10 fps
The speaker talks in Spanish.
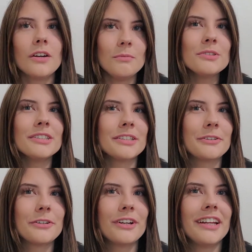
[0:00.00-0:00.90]
¿Cómo se te
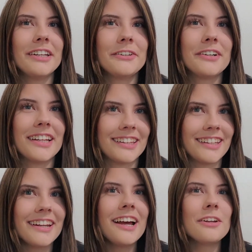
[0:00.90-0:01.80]
ocurrió la historia?
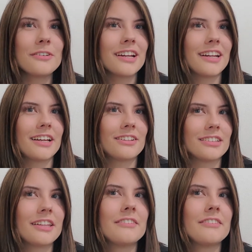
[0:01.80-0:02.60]
¿Tienes alguna anécdota